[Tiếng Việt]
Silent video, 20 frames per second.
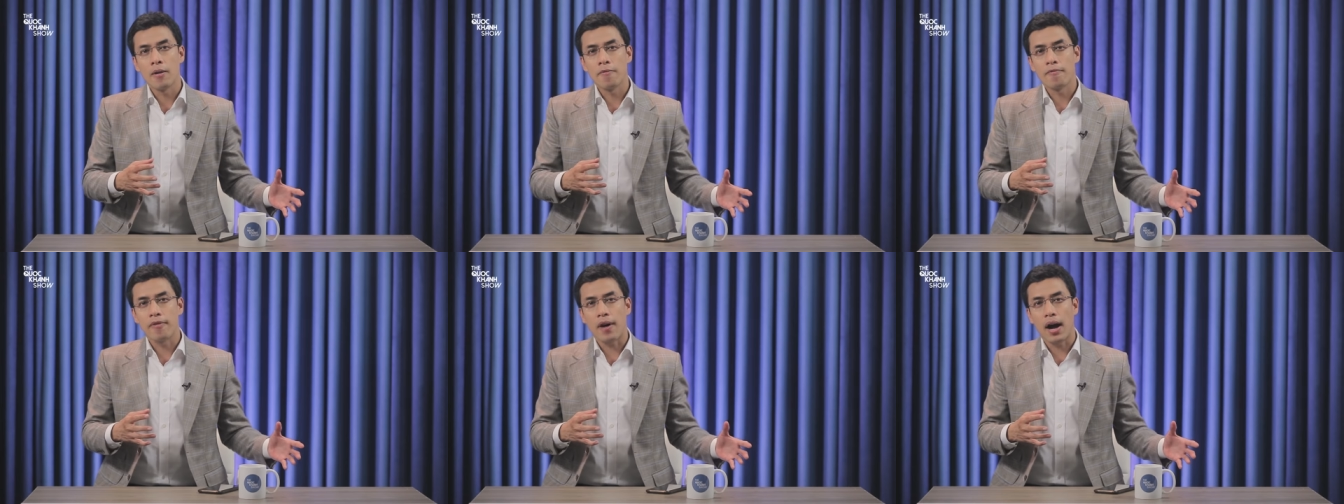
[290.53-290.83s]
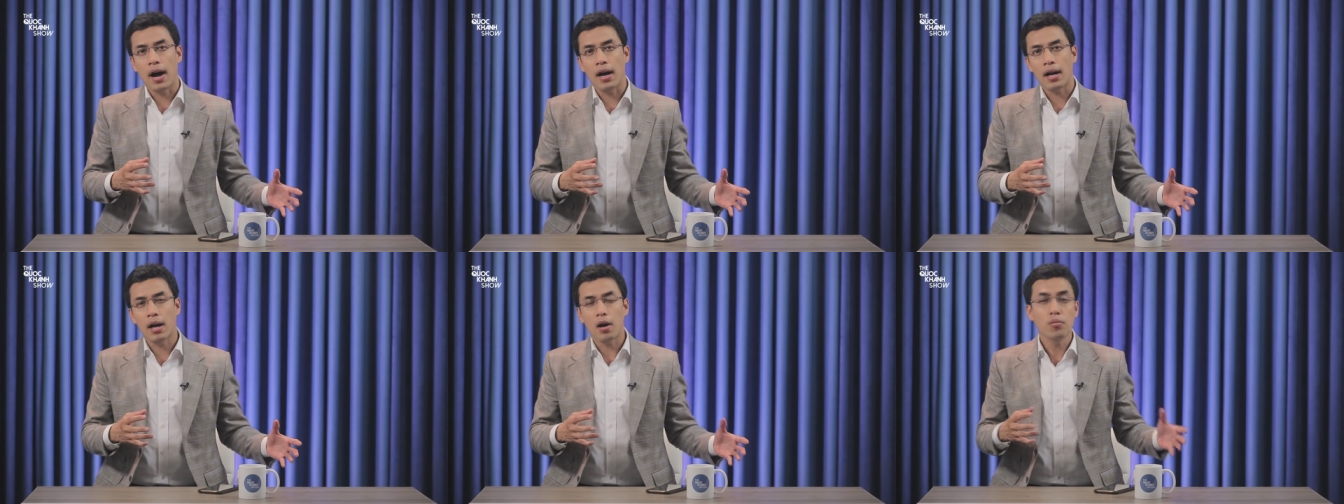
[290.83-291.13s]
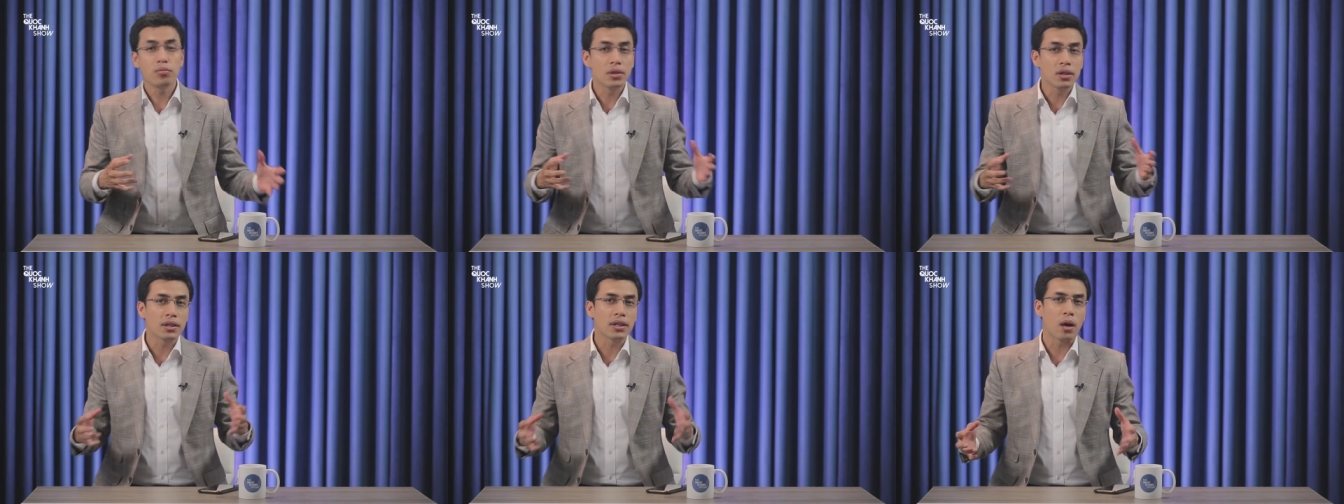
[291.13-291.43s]
và
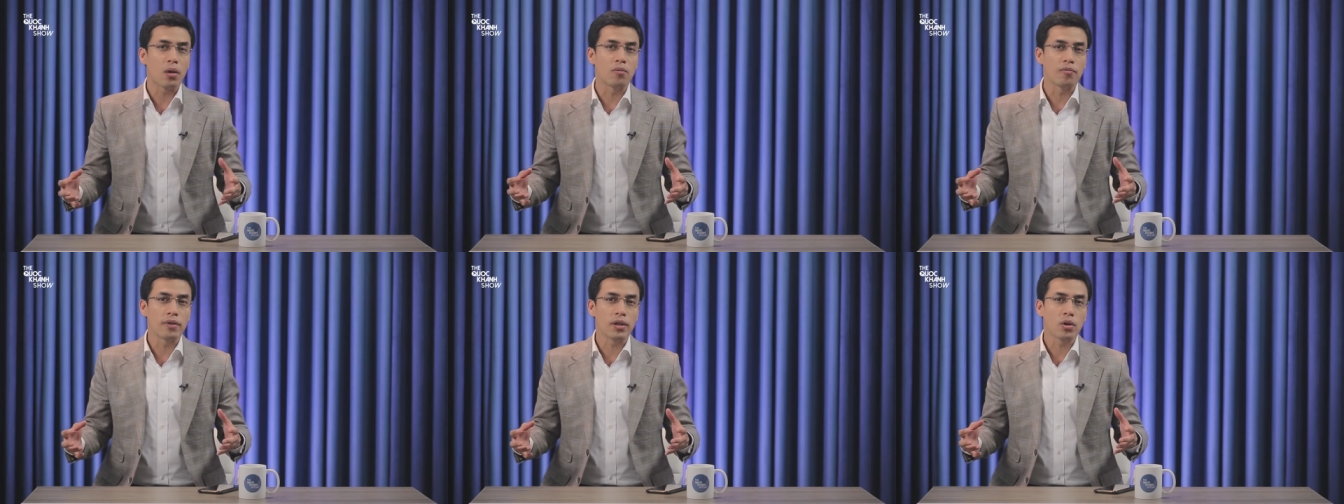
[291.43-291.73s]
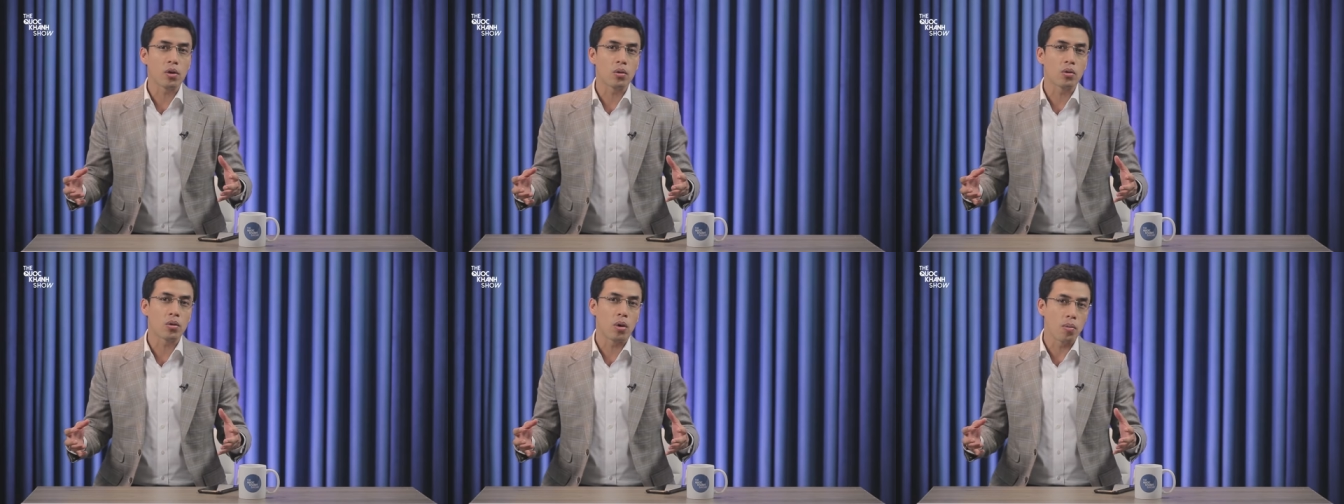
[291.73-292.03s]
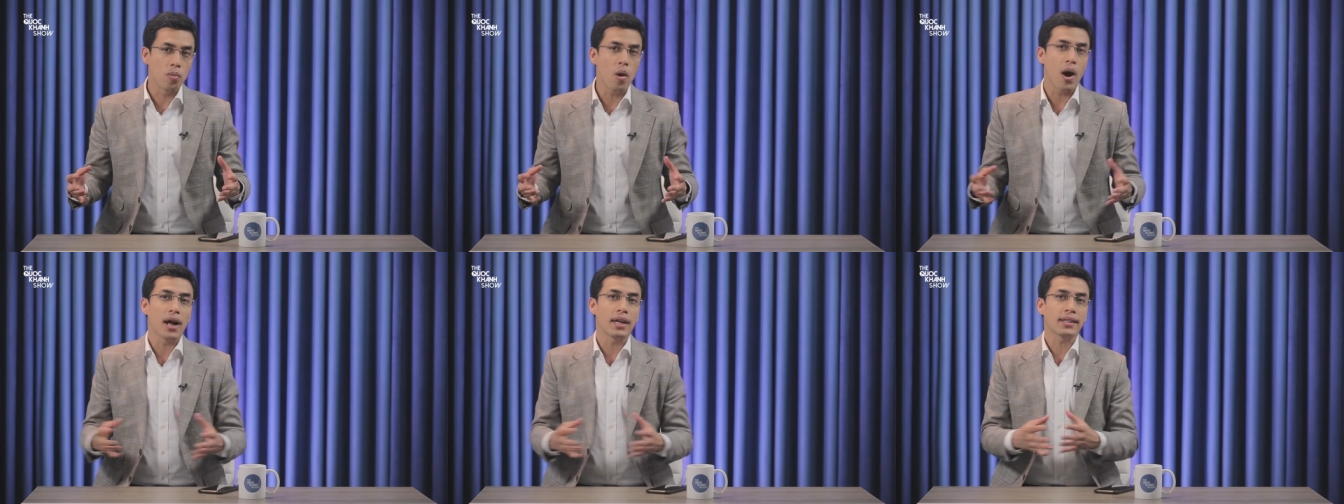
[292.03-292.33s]
không tương đồng với cuộc
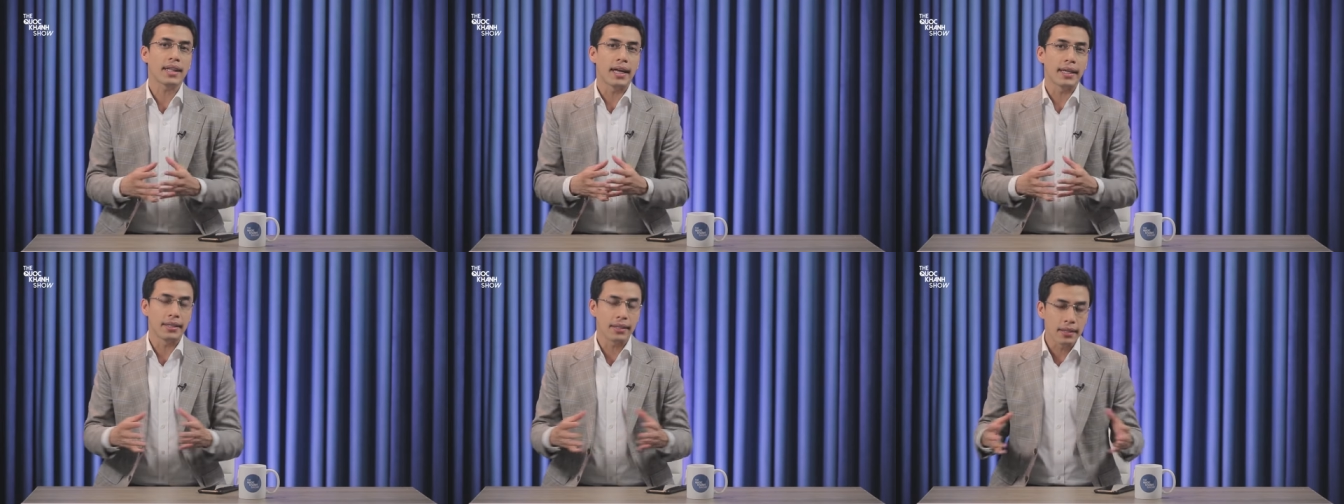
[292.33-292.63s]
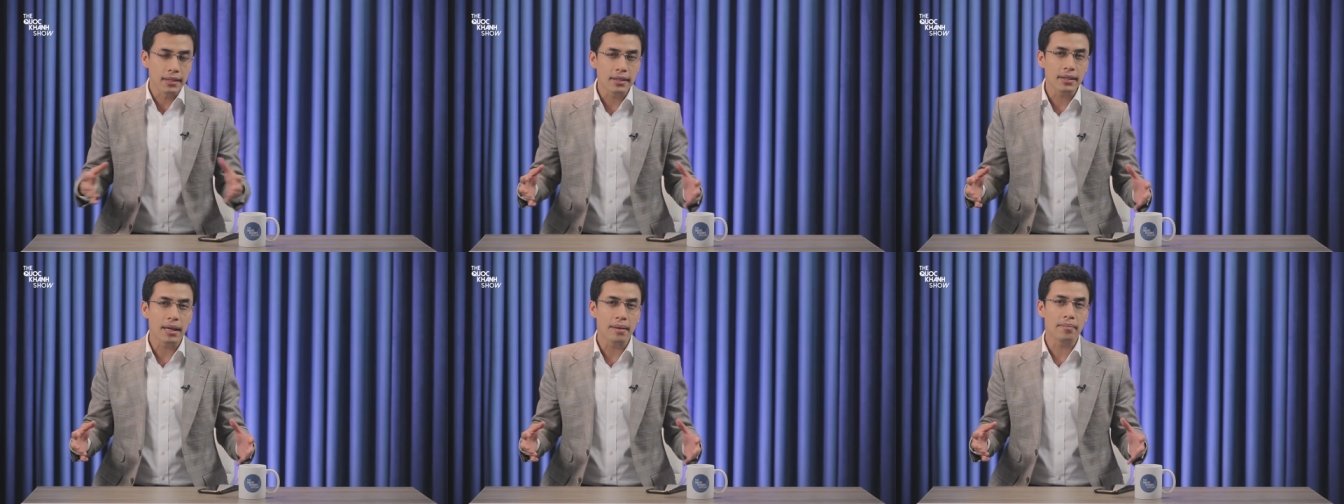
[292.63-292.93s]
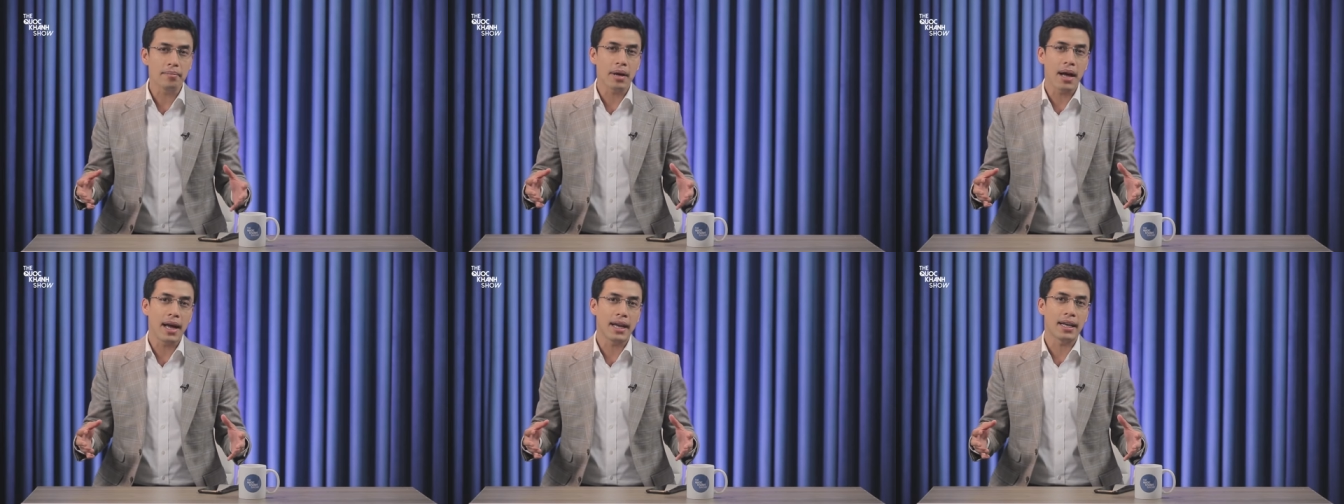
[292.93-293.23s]
khủng hoảng tài chính
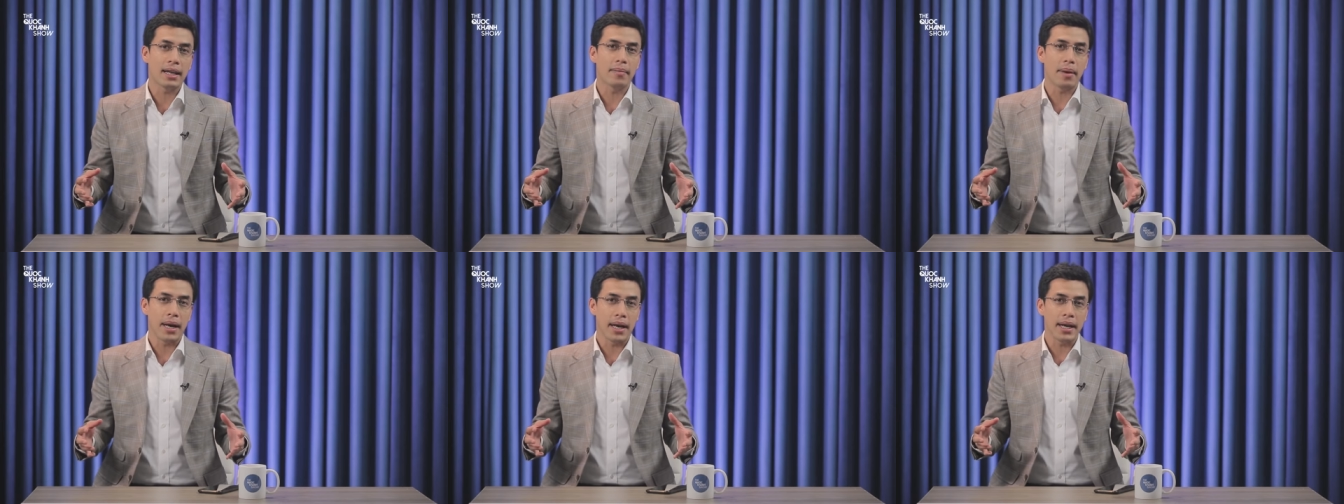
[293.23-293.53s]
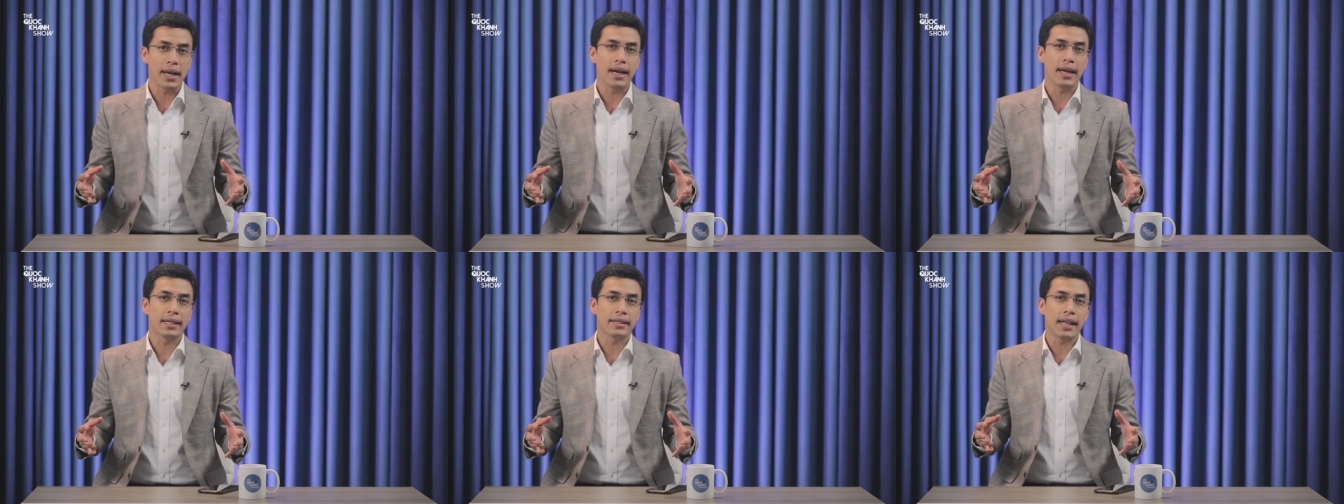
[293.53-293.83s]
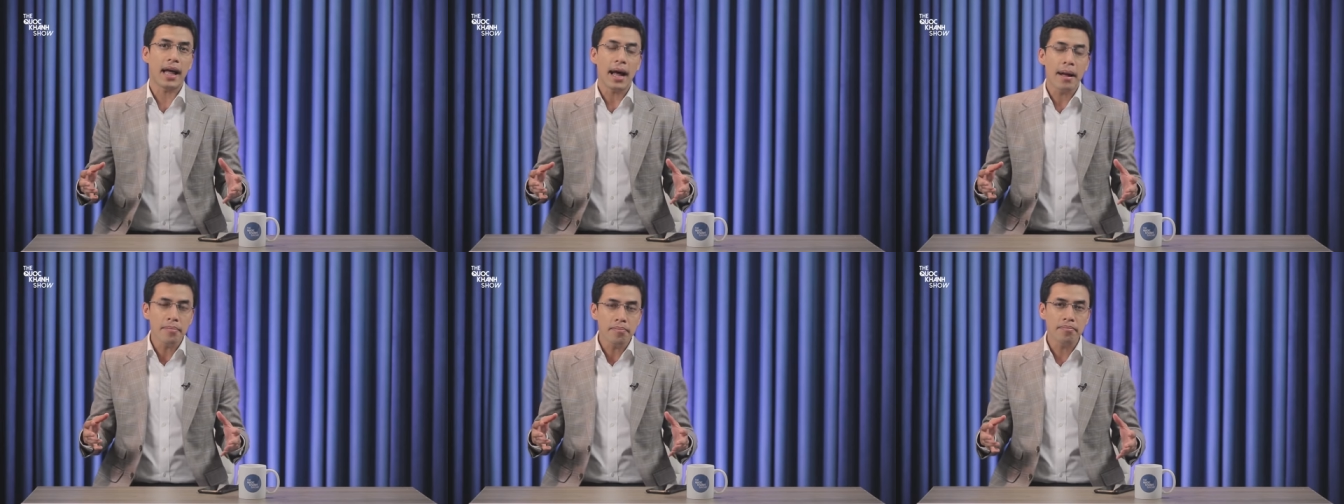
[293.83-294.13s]
năm
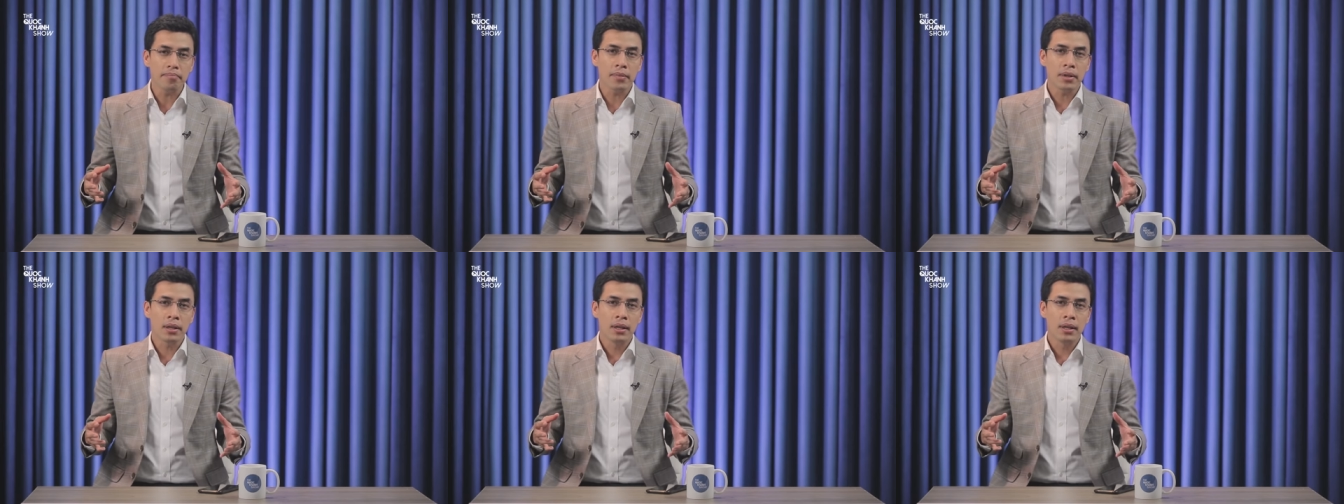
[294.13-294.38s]
2007-2008.